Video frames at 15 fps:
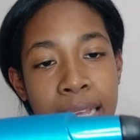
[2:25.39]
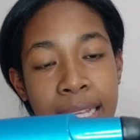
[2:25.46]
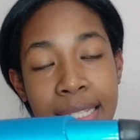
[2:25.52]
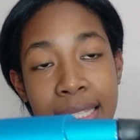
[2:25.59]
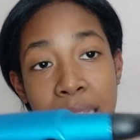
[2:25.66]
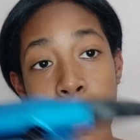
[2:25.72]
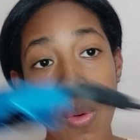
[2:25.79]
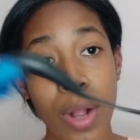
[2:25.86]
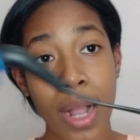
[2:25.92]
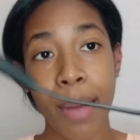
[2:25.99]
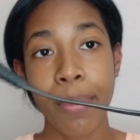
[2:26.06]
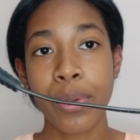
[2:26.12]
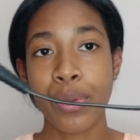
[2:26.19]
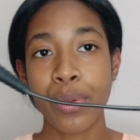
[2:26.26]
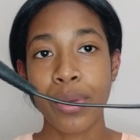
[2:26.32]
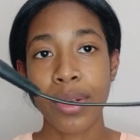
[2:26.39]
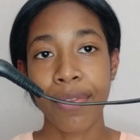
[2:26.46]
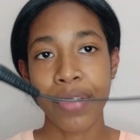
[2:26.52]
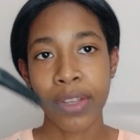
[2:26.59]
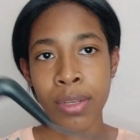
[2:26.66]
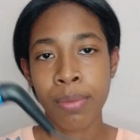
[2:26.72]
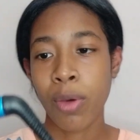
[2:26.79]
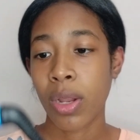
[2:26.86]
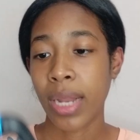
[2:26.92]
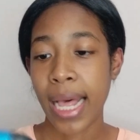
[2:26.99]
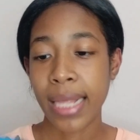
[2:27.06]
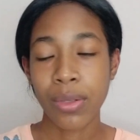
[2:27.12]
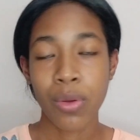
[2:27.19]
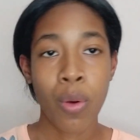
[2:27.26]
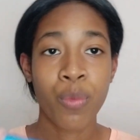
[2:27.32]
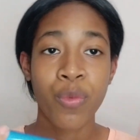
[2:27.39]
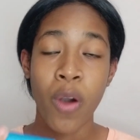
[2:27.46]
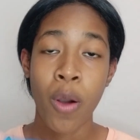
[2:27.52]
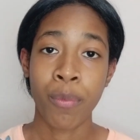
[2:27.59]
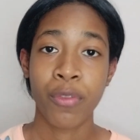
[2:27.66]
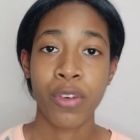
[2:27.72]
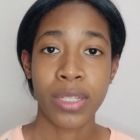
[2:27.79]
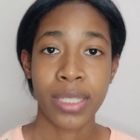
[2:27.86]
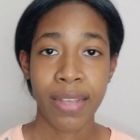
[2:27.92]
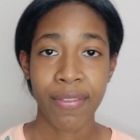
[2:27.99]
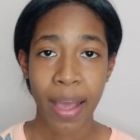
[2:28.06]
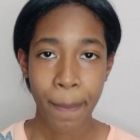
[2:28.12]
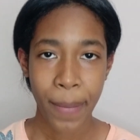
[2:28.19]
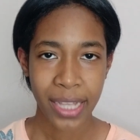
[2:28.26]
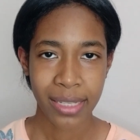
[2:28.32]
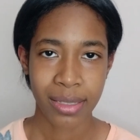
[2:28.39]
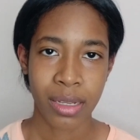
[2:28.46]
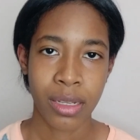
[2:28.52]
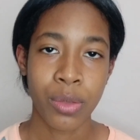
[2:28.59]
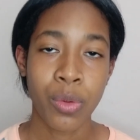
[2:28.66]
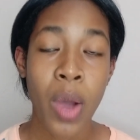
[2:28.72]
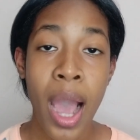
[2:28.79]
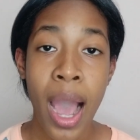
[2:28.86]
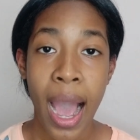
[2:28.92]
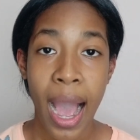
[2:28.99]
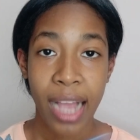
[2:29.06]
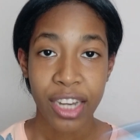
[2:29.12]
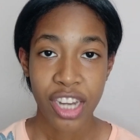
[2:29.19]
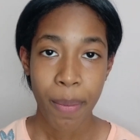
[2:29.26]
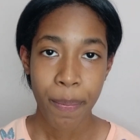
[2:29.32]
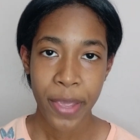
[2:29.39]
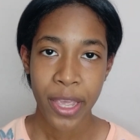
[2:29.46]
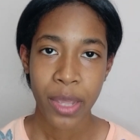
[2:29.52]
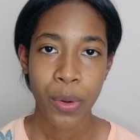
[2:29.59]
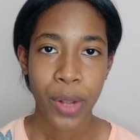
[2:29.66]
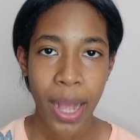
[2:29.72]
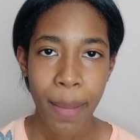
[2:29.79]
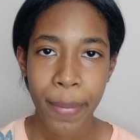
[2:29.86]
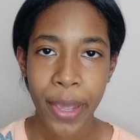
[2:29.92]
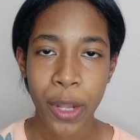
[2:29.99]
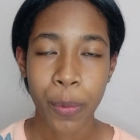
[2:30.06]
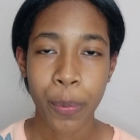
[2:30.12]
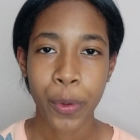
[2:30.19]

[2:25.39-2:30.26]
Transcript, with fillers: Então o cabo nunca fica embolado conforme você vai passando a chapinha no cabelo,